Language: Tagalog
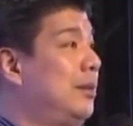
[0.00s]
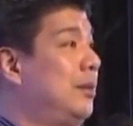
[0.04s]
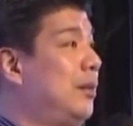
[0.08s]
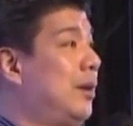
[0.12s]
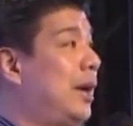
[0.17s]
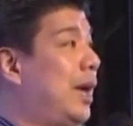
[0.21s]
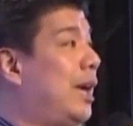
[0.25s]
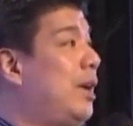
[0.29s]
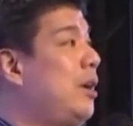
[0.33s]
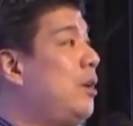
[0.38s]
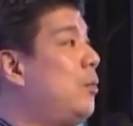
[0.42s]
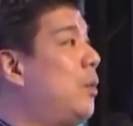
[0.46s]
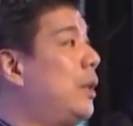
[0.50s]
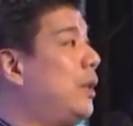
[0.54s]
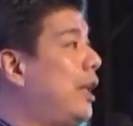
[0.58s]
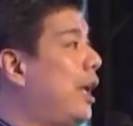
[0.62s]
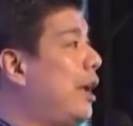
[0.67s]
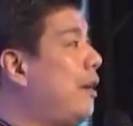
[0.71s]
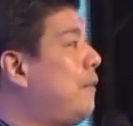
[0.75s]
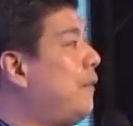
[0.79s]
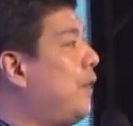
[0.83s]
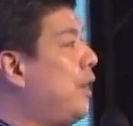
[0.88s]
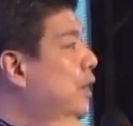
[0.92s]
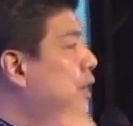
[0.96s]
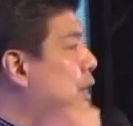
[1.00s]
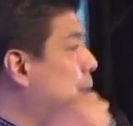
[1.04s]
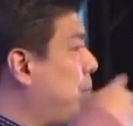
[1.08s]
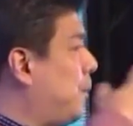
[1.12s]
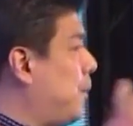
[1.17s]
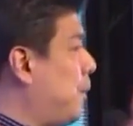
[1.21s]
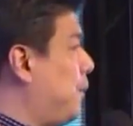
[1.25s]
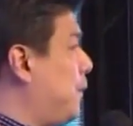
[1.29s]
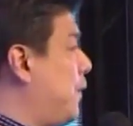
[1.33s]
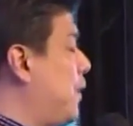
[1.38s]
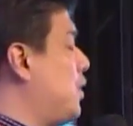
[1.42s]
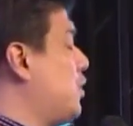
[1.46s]
Okay, whatever your
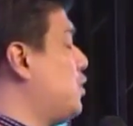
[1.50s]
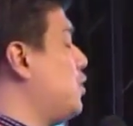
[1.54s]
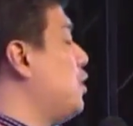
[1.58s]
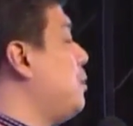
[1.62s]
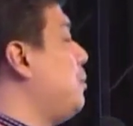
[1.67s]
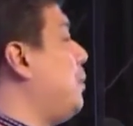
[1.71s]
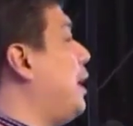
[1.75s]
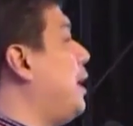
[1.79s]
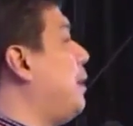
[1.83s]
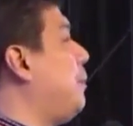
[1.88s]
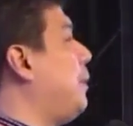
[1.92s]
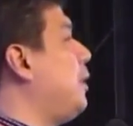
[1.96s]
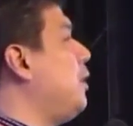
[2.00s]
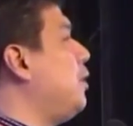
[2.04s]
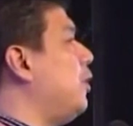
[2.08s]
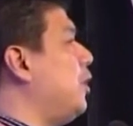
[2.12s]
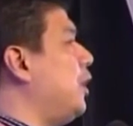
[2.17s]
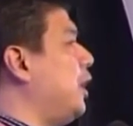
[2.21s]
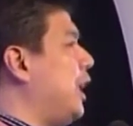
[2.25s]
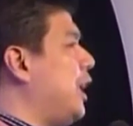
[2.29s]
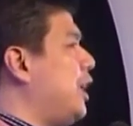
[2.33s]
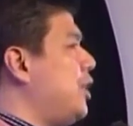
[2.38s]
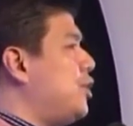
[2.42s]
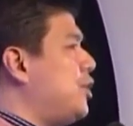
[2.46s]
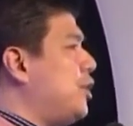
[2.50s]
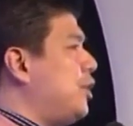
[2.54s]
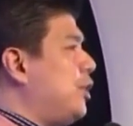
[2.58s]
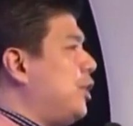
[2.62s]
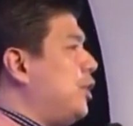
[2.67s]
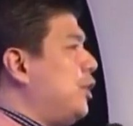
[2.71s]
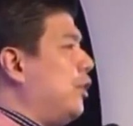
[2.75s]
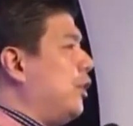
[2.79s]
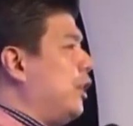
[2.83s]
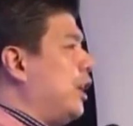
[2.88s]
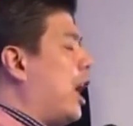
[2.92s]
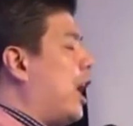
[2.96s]
profession may be, you're an engineer,
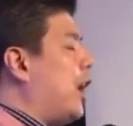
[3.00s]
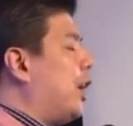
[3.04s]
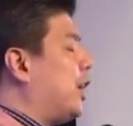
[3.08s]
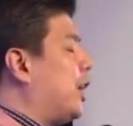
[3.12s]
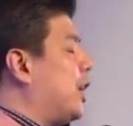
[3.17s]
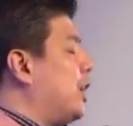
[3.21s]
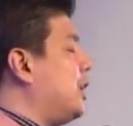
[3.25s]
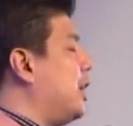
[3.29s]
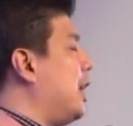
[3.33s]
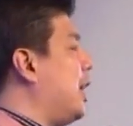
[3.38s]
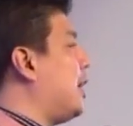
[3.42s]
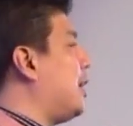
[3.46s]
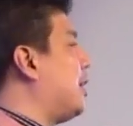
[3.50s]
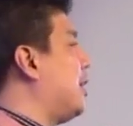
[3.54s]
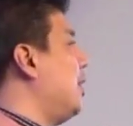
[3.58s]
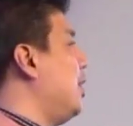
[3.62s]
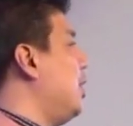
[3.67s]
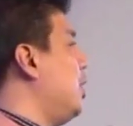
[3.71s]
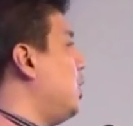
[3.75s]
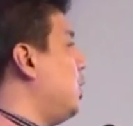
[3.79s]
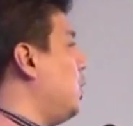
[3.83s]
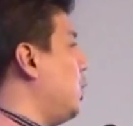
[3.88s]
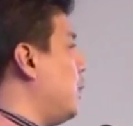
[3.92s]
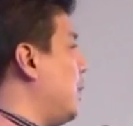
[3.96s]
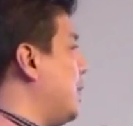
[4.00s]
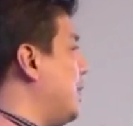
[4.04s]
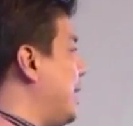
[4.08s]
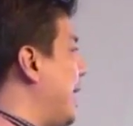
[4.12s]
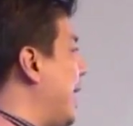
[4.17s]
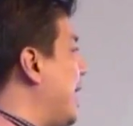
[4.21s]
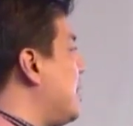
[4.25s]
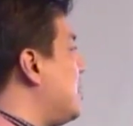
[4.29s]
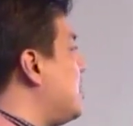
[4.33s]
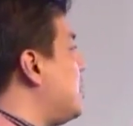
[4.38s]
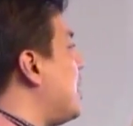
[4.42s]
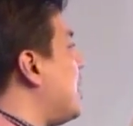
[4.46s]
you're an architect, you're a
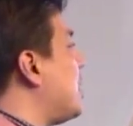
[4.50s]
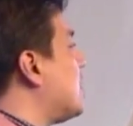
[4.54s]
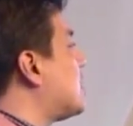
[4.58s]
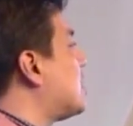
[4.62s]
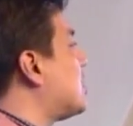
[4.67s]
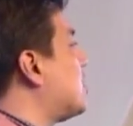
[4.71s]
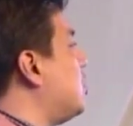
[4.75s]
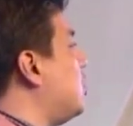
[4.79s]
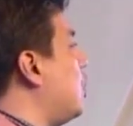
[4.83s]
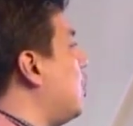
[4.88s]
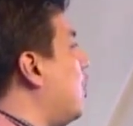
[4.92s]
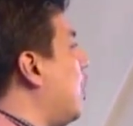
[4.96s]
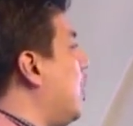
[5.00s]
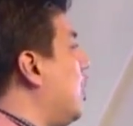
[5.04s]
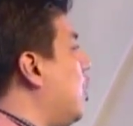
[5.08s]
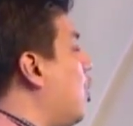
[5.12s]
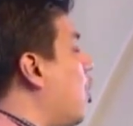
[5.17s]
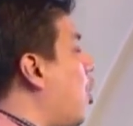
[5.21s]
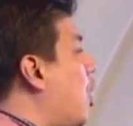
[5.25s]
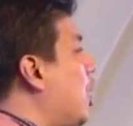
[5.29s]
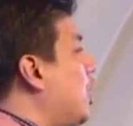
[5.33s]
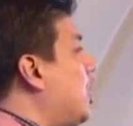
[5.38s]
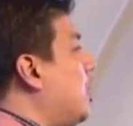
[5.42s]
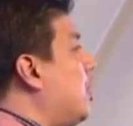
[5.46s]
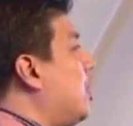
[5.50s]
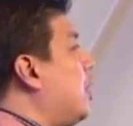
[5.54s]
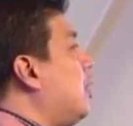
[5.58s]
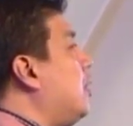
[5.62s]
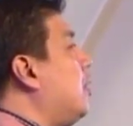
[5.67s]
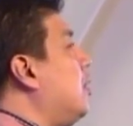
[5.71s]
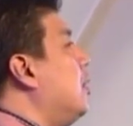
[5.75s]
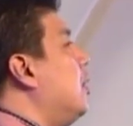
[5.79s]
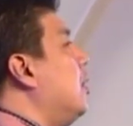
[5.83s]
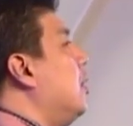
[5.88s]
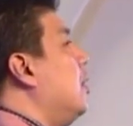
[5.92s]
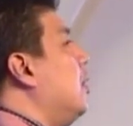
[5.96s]
dentist, you're a
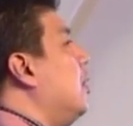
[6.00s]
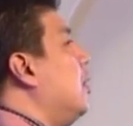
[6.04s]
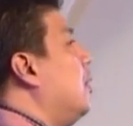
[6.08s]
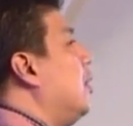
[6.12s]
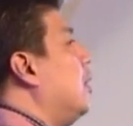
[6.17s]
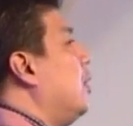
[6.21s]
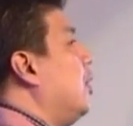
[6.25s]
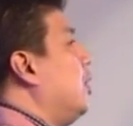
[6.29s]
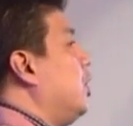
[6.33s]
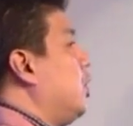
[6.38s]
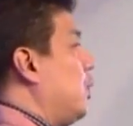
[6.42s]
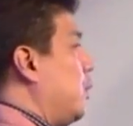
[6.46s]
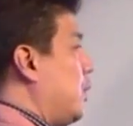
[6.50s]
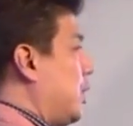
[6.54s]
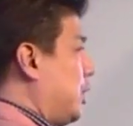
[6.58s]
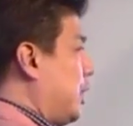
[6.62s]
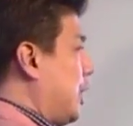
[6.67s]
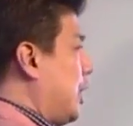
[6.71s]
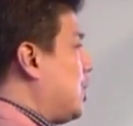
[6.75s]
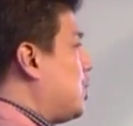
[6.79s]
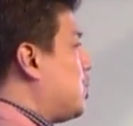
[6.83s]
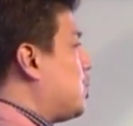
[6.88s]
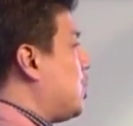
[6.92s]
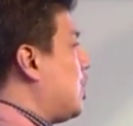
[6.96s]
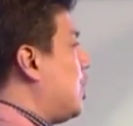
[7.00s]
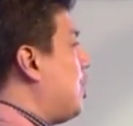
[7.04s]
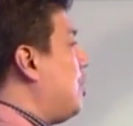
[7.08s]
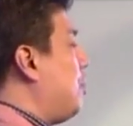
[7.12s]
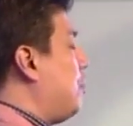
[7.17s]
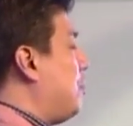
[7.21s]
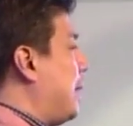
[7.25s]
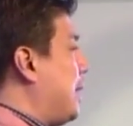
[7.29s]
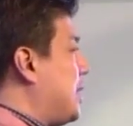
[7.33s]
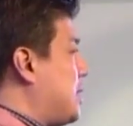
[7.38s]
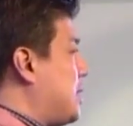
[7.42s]
lawyer, you're a teacher, may